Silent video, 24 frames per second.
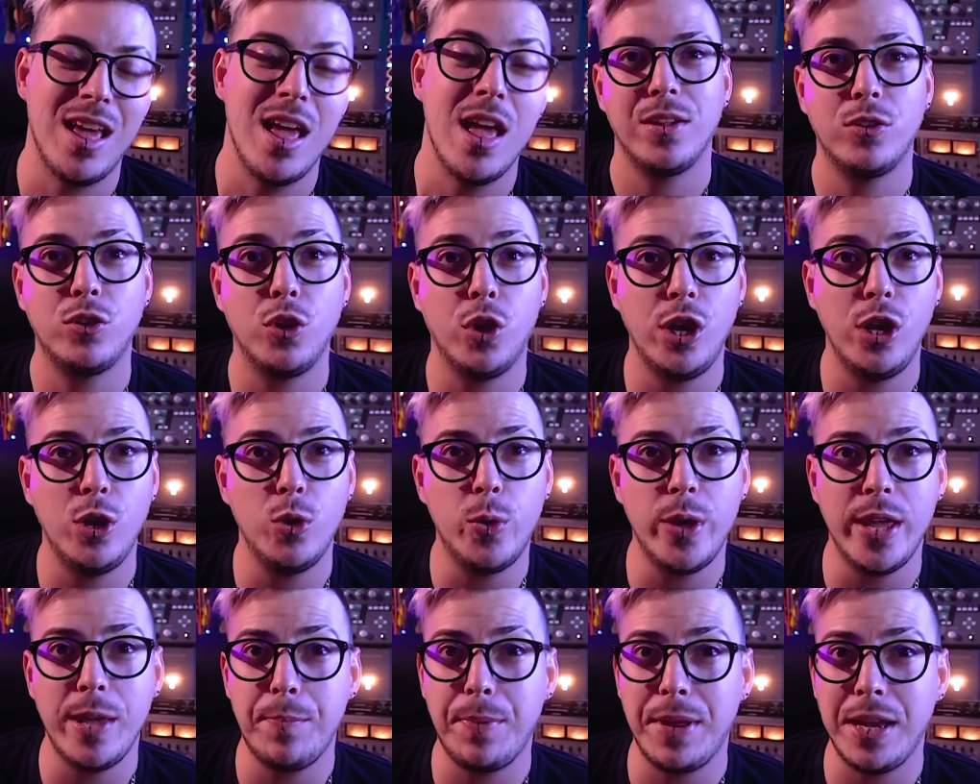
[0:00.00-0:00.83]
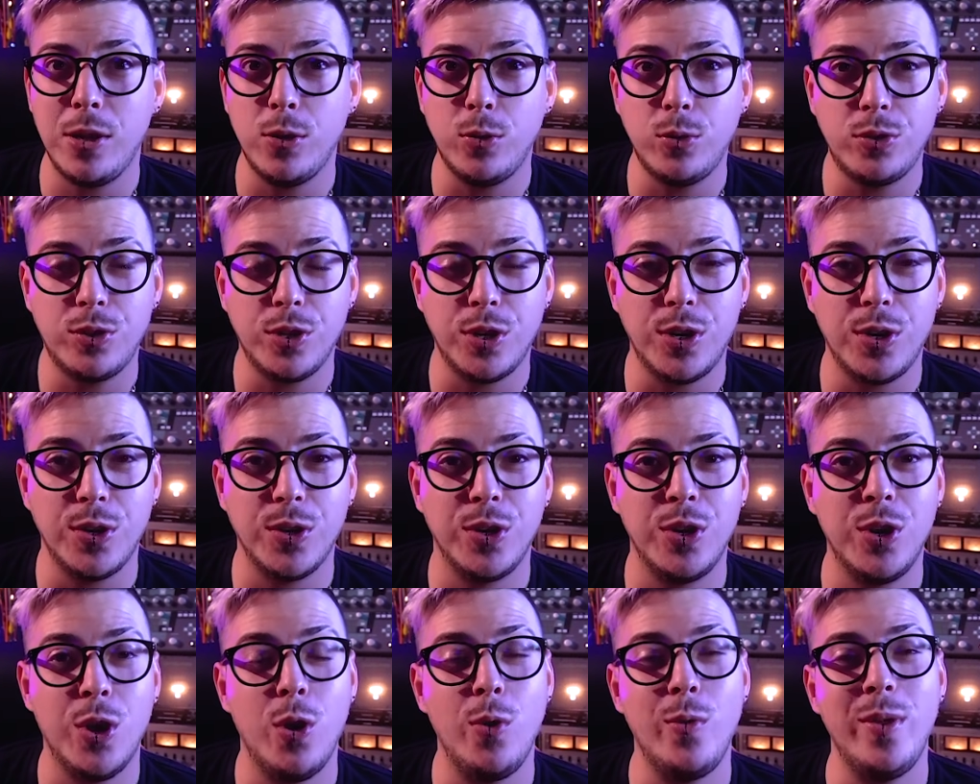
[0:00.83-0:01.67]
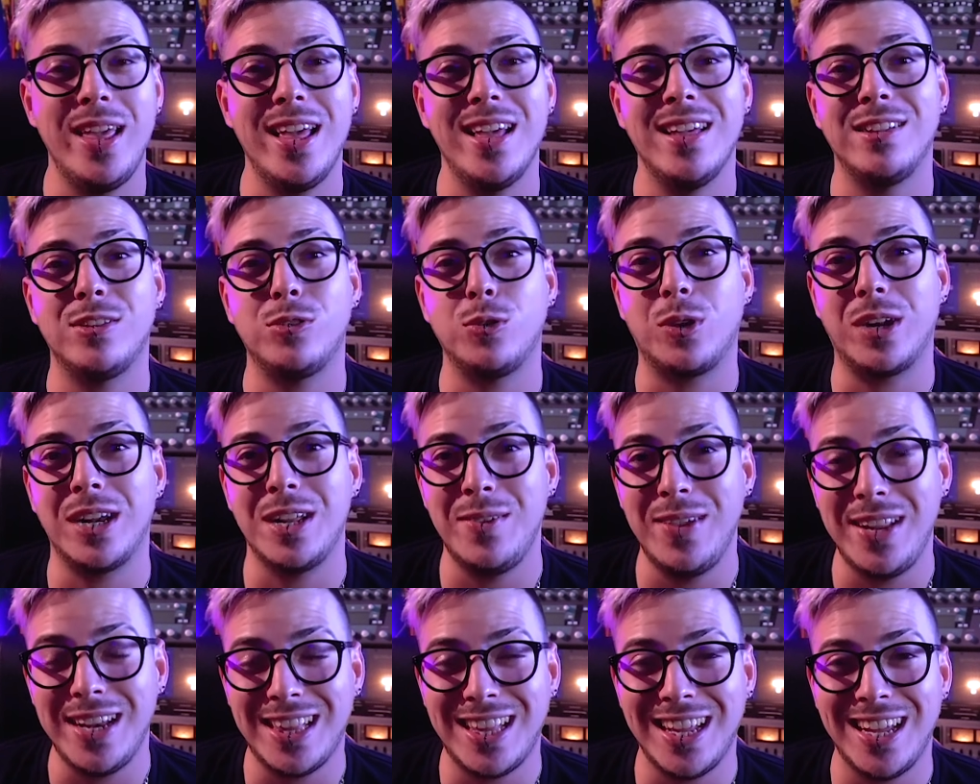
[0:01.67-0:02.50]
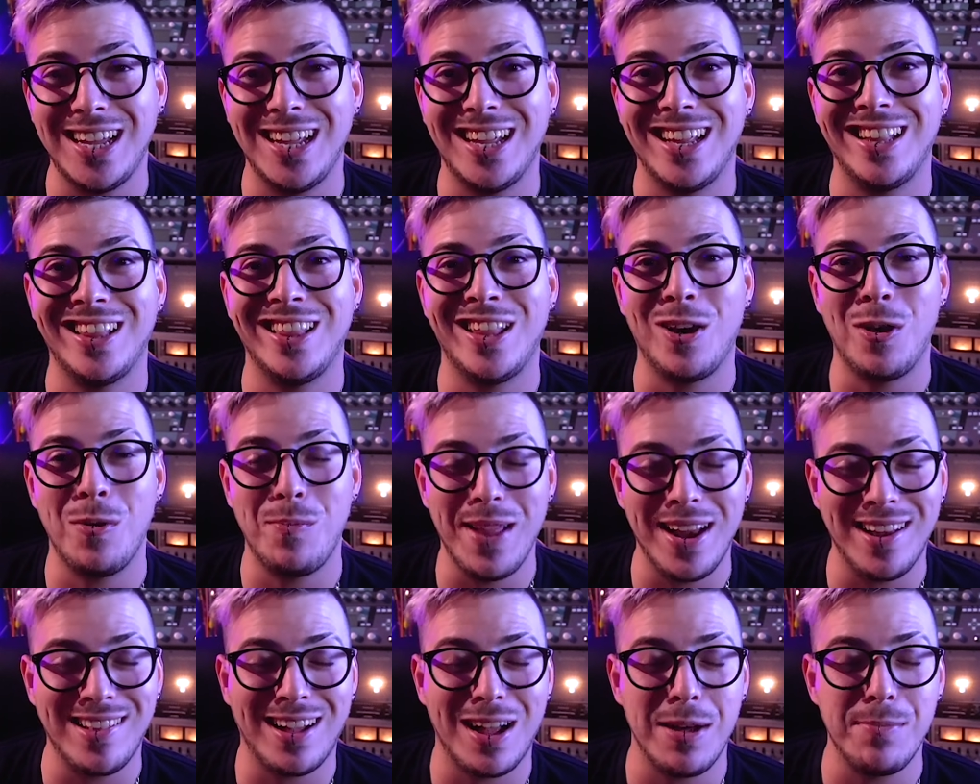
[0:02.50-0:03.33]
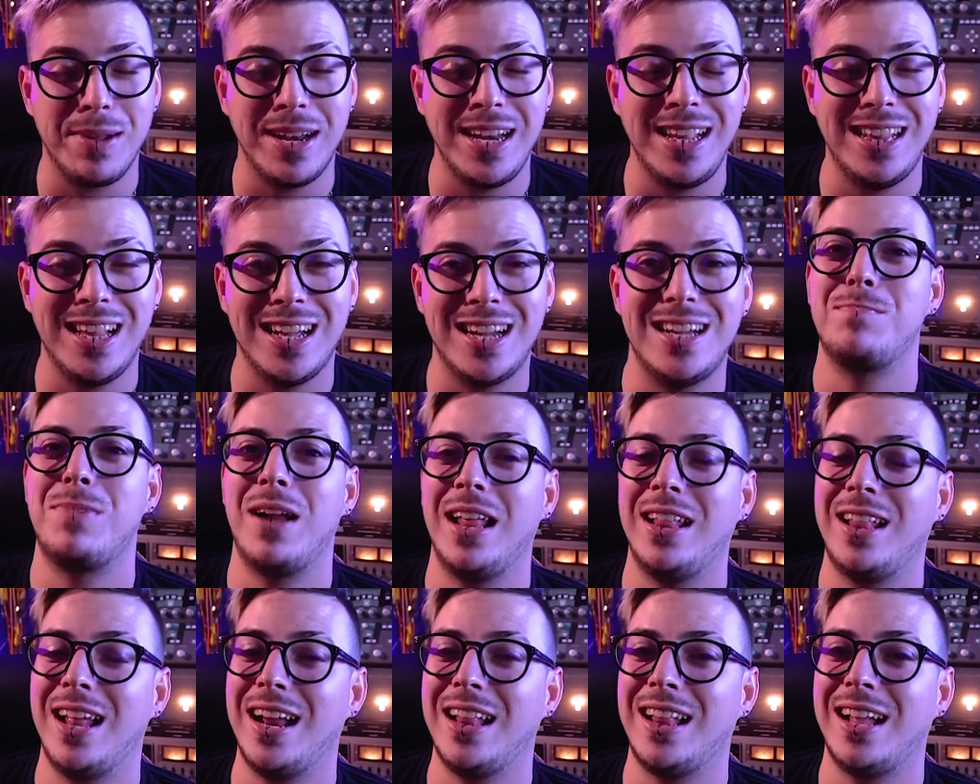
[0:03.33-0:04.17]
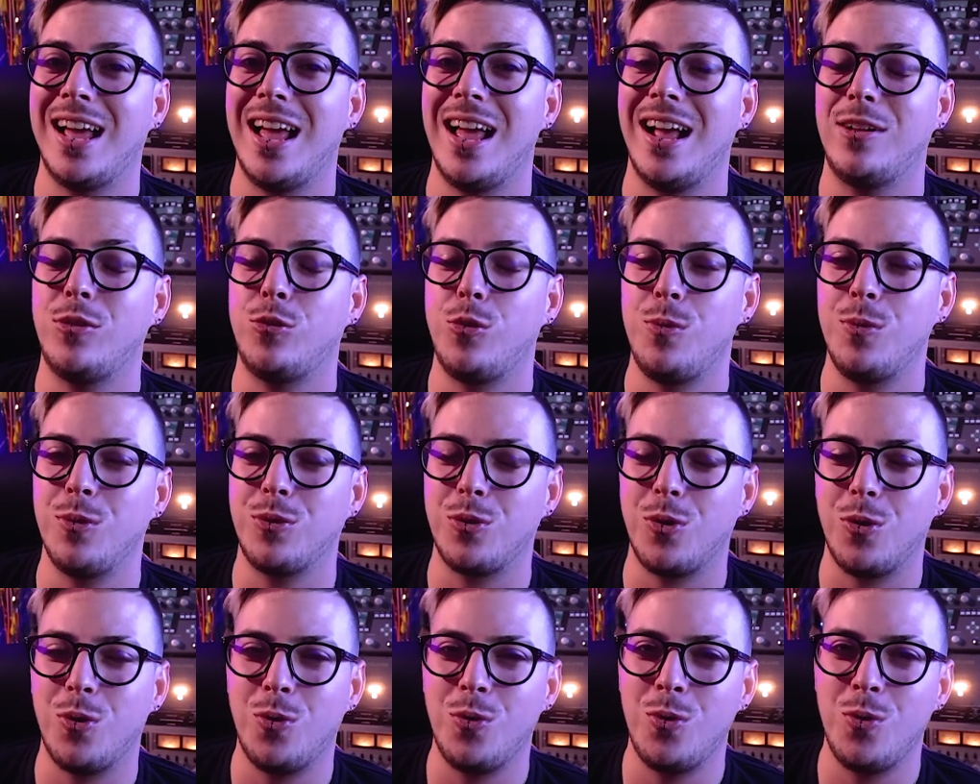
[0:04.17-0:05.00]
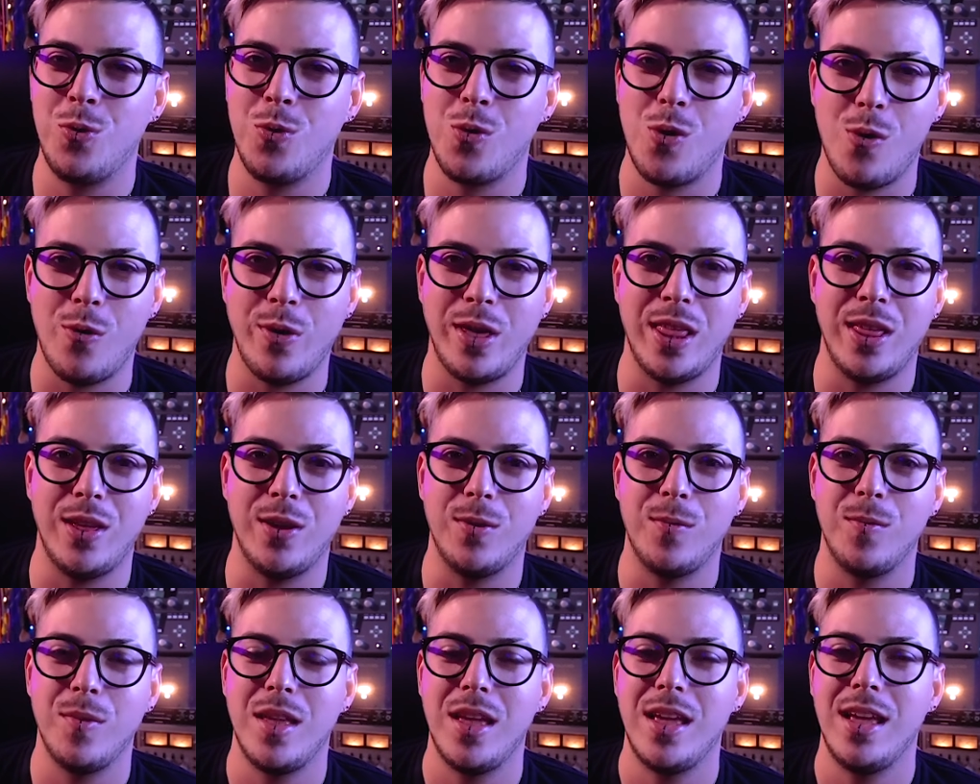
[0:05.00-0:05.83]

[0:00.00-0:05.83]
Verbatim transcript: Soy Luis Piluso, no olvides de suscribirte, de golpear esa campanita para enterarte cada vez que subimos un nuevo video.